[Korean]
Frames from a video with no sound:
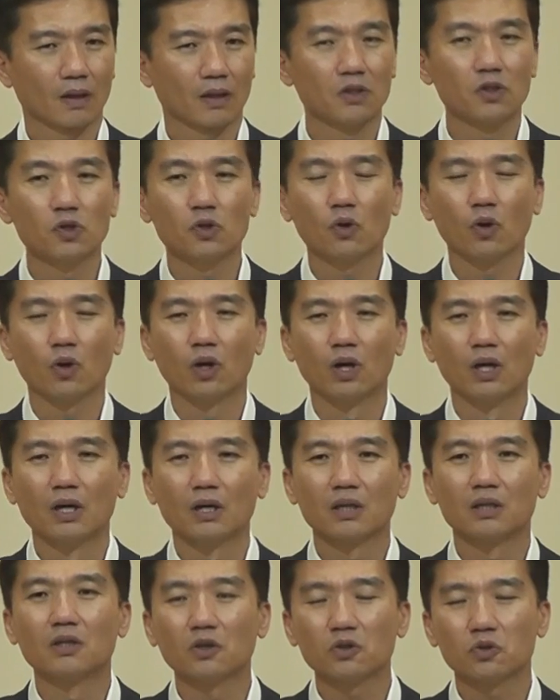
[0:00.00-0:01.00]
그리고
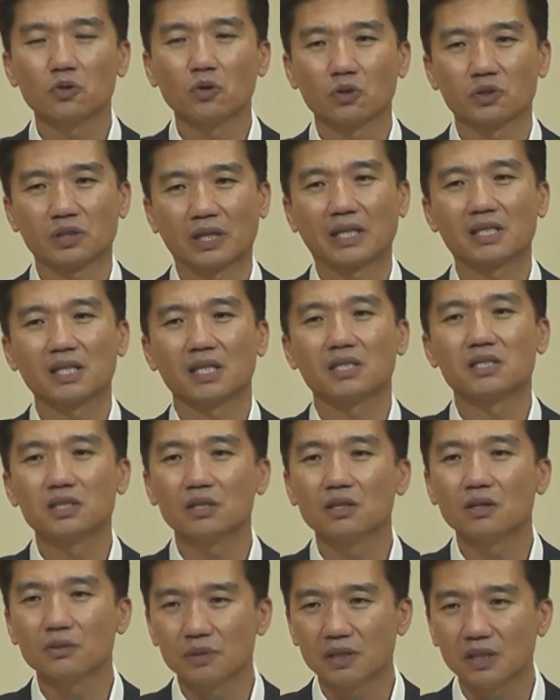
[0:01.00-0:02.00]
그것도 자기의
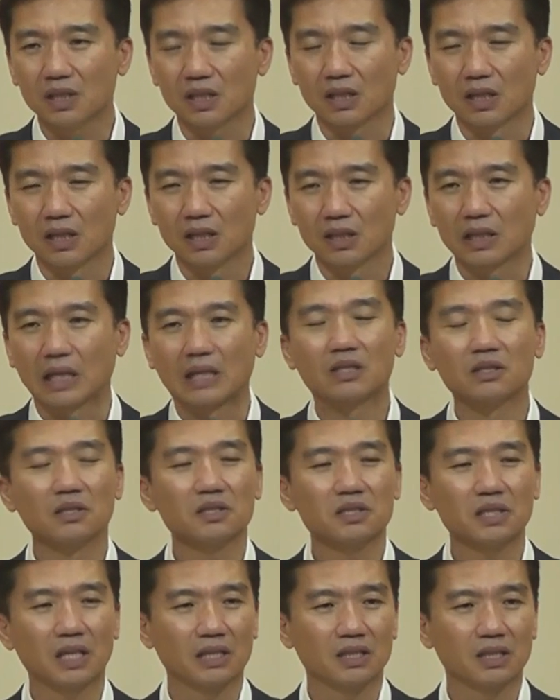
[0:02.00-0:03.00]
직업이 다른
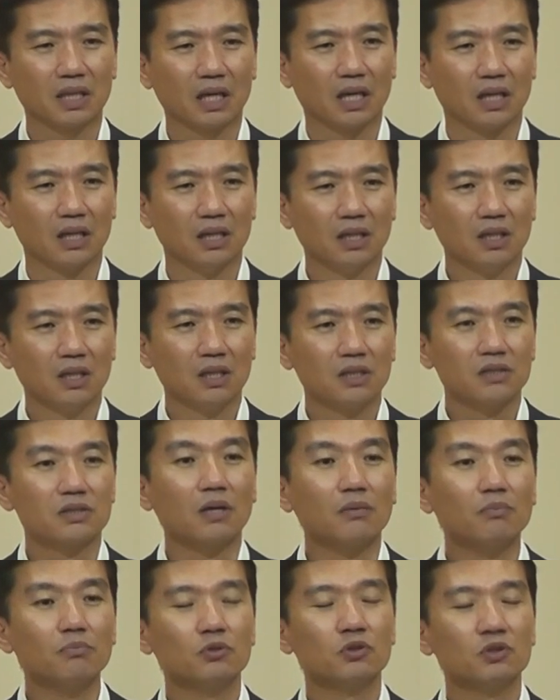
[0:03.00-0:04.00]
것이 아니라
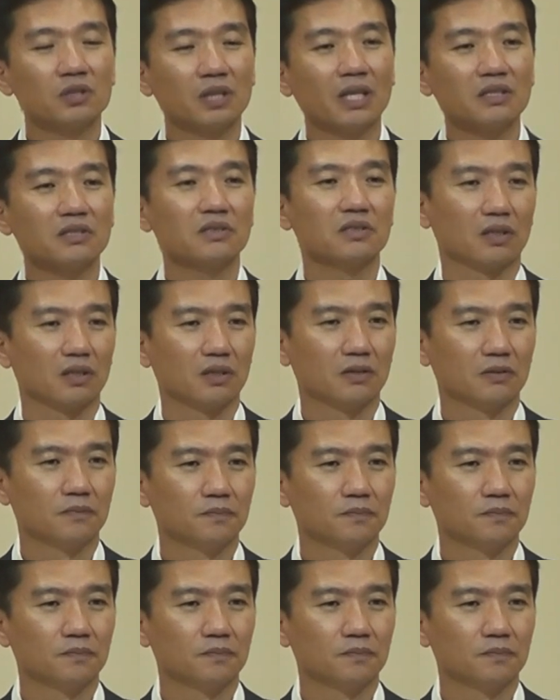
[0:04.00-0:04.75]
전문 댄서